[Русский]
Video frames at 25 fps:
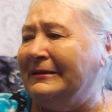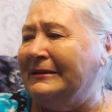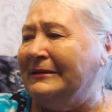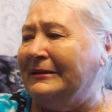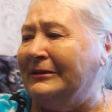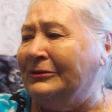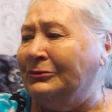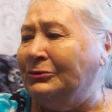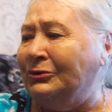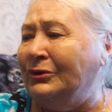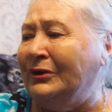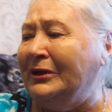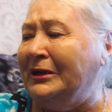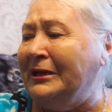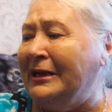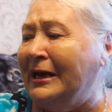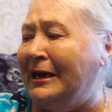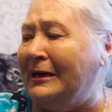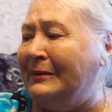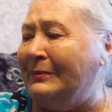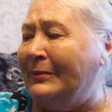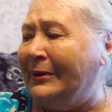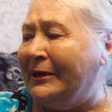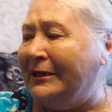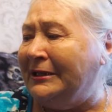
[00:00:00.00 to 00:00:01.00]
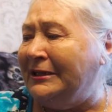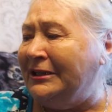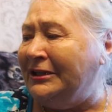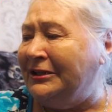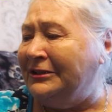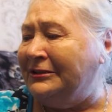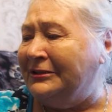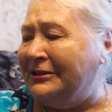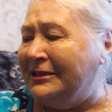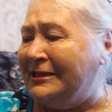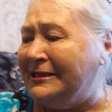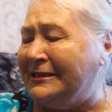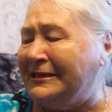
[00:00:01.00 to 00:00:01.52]
Ну и я
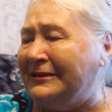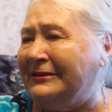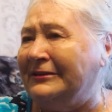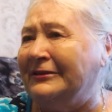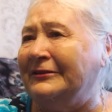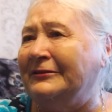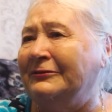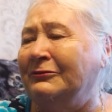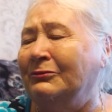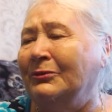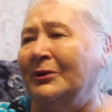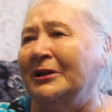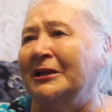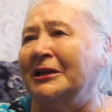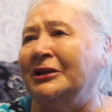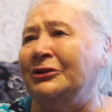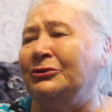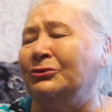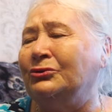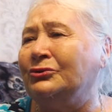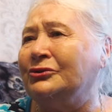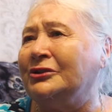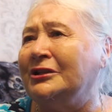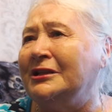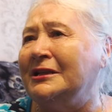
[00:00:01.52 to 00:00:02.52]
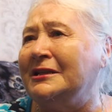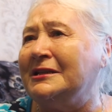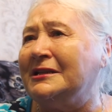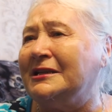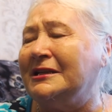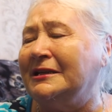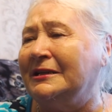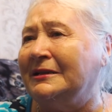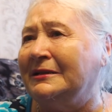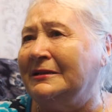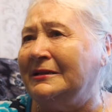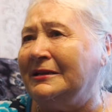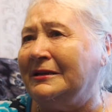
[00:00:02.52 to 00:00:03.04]
обратилась в молодежный
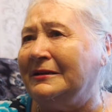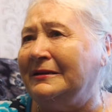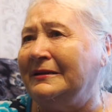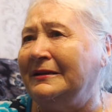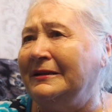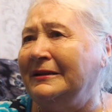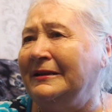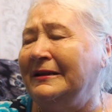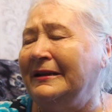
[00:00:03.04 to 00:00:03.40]
центр,